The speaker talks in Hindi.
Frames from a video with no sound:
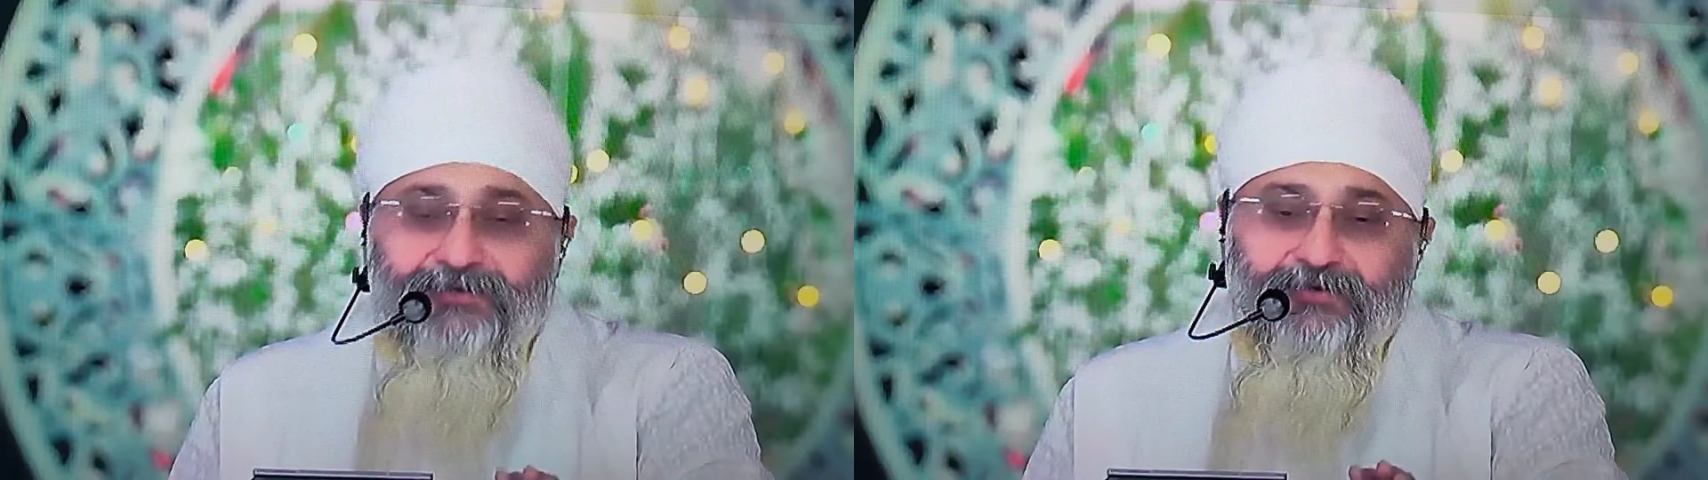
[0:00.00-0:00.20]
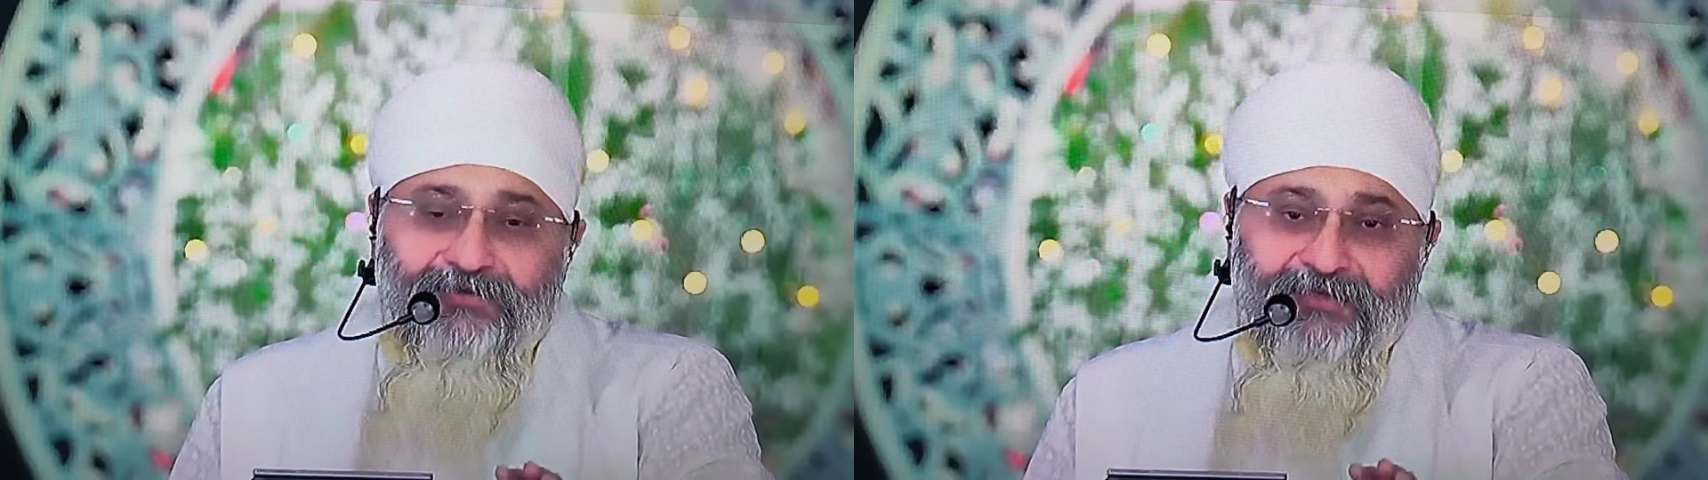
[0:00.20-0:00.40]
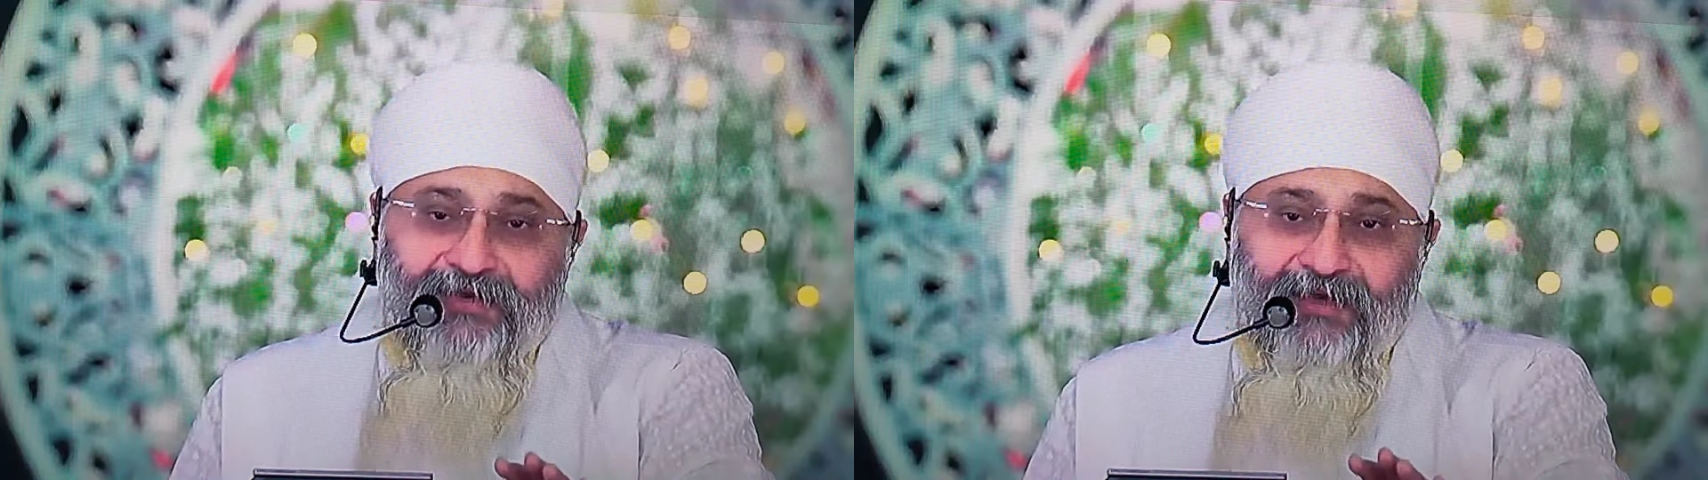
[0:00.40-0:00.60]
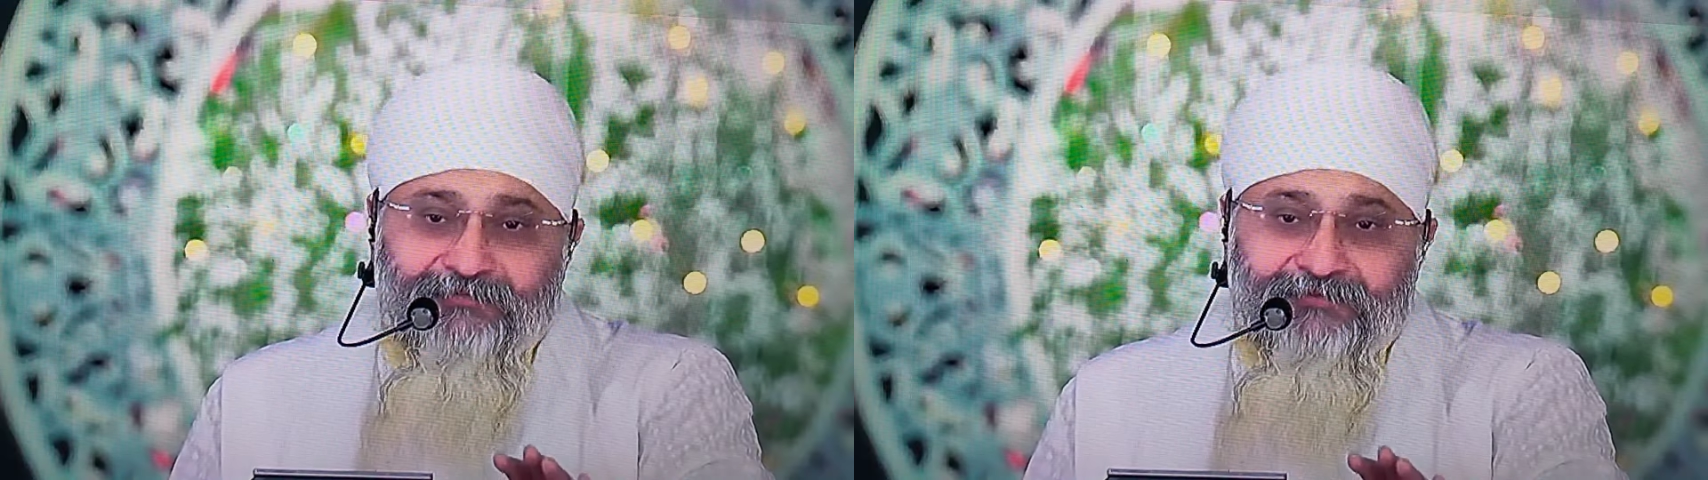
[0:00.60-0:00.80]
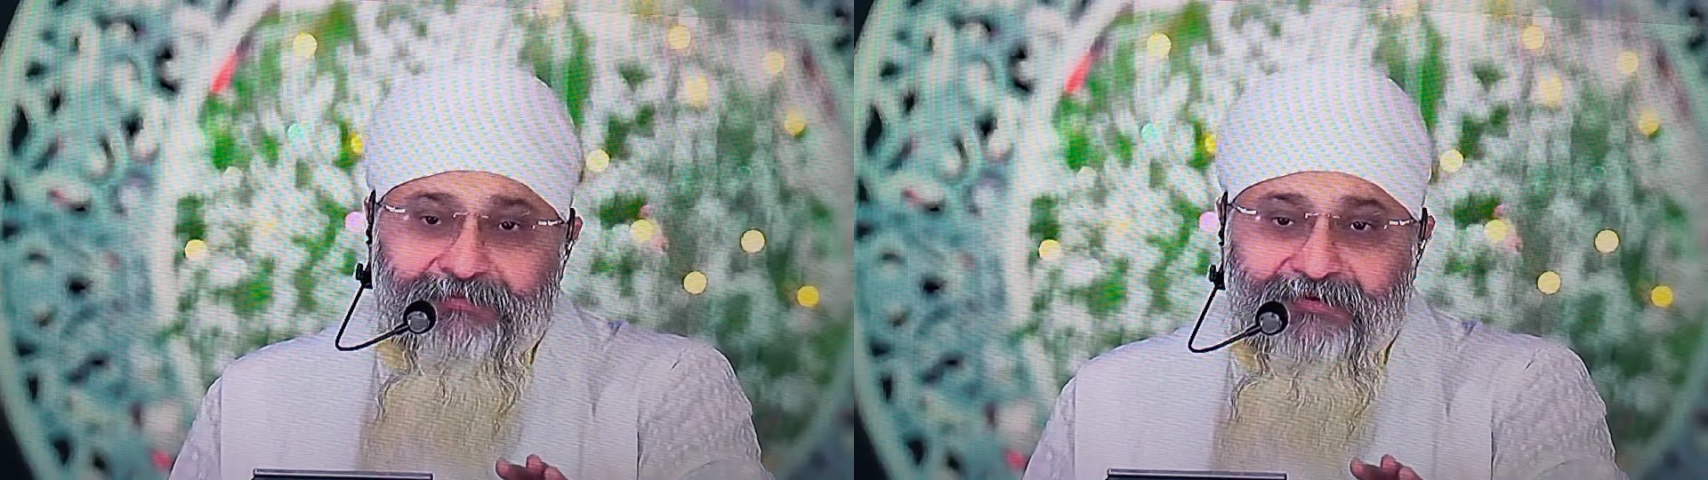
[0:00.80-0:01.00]
होते हैं
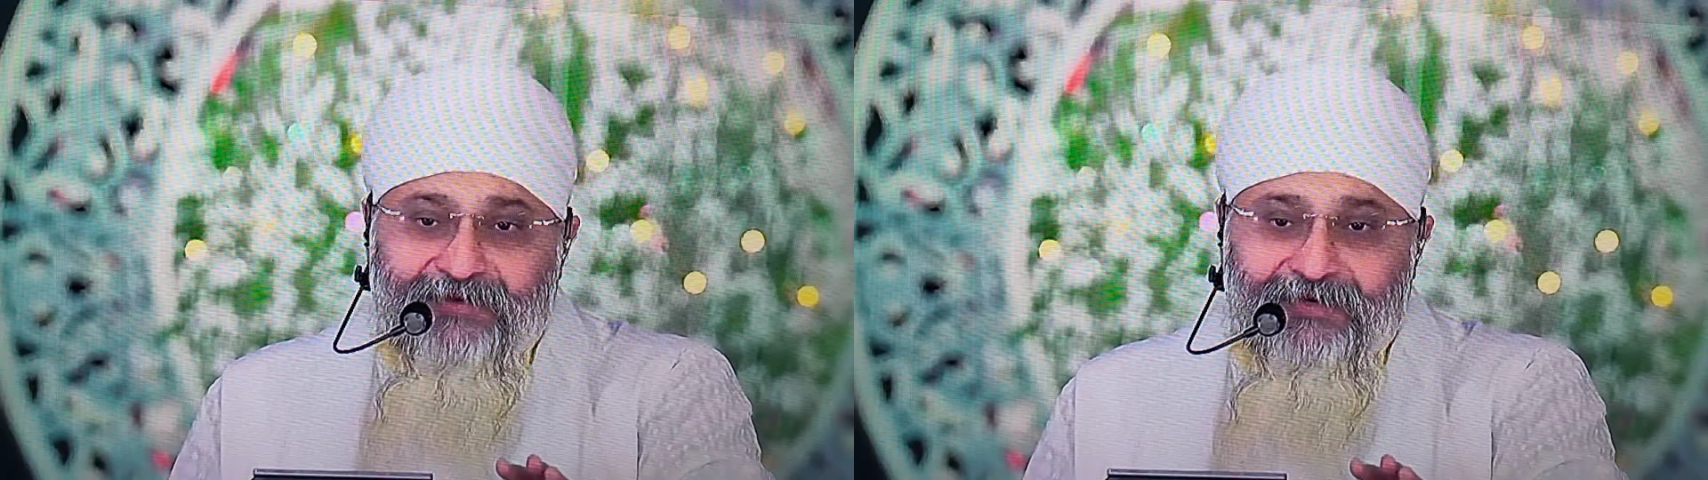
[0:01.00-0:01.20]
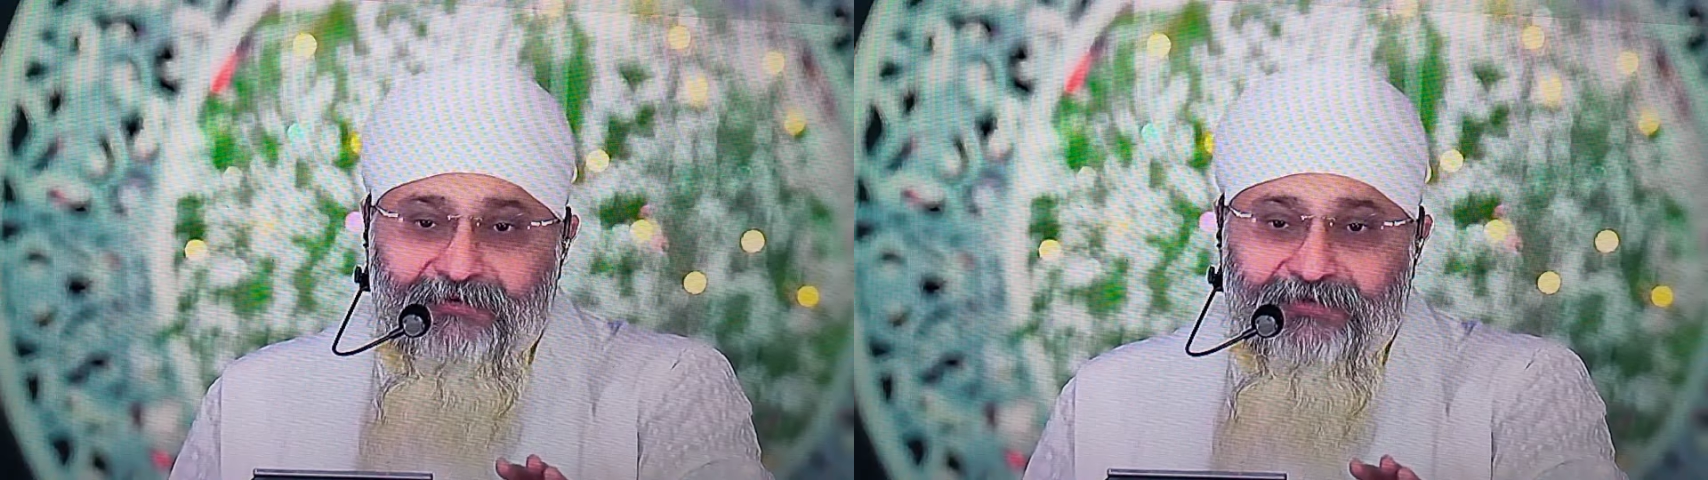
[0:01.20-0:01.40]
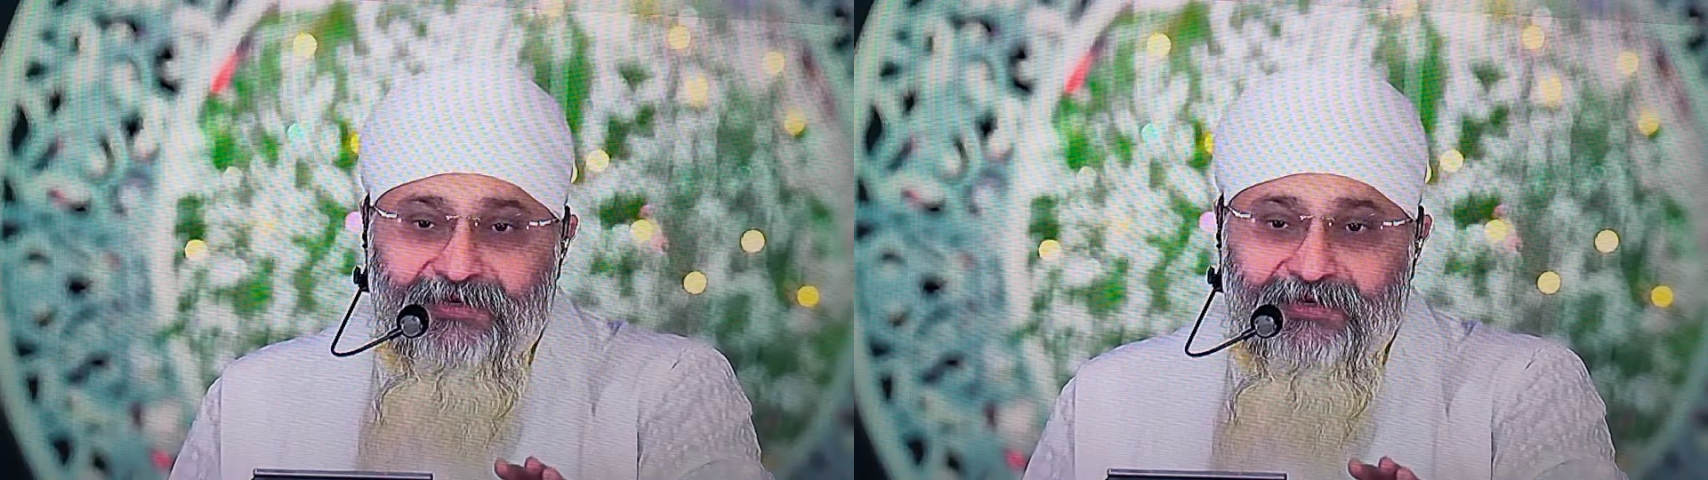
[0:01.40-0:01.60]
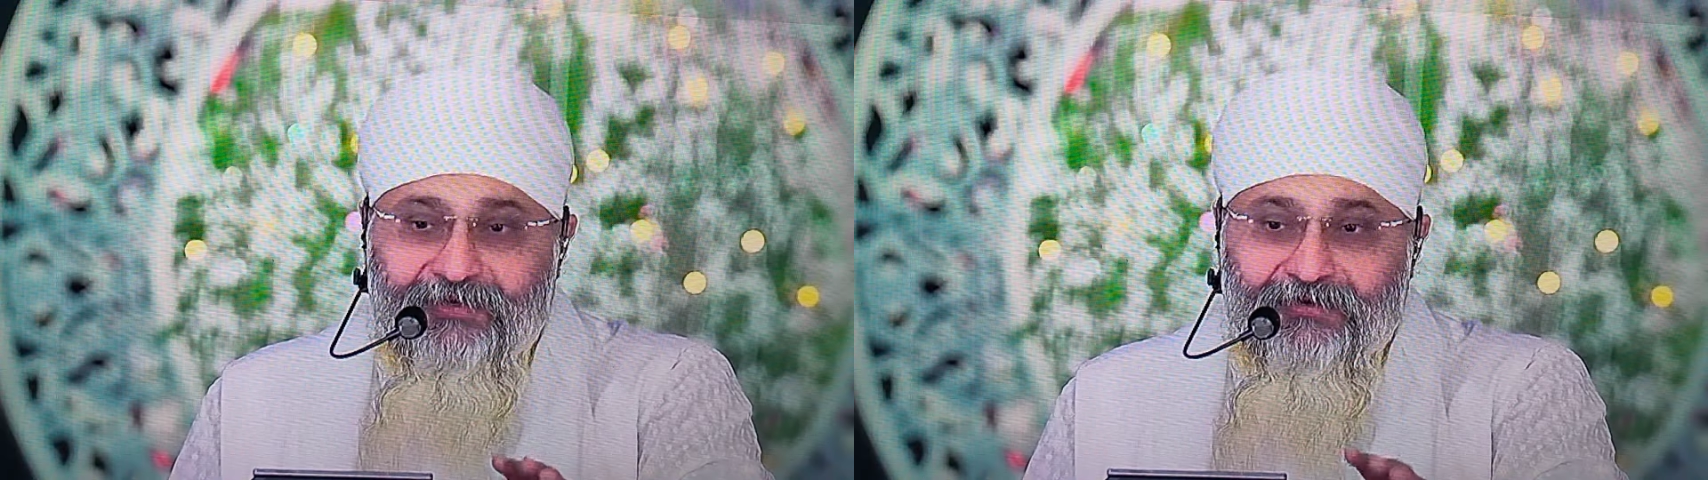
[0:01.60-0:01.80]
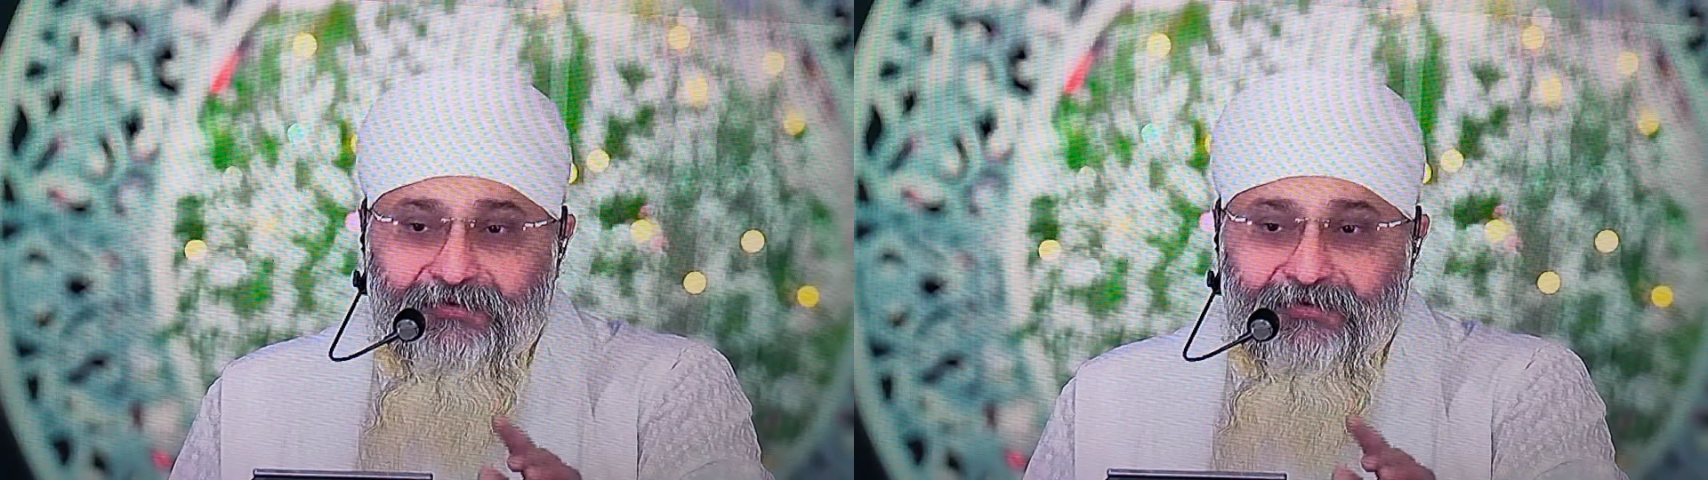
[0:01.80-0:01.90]
नाम जपने वाले होते हैं